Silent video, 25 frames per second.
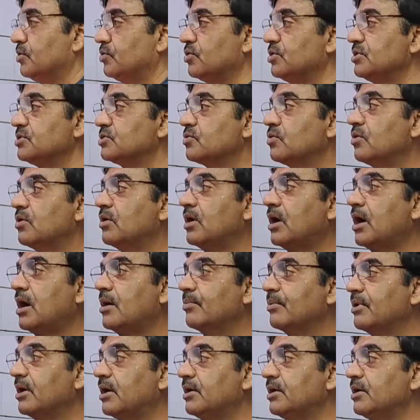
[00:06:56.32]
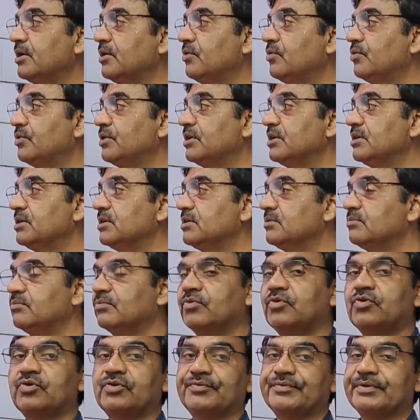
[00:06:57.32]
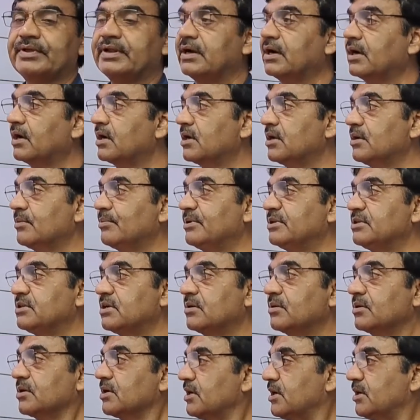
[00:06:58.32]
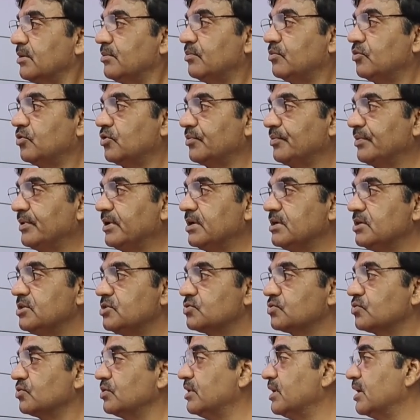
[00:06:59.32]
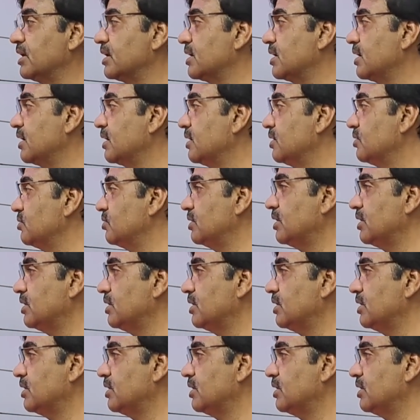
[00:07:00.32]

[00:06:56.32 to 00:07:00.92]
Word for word: तो इसको आप कंटिन्यूटी मोड पे रख के बजर के मोड पे इसको देखेंगे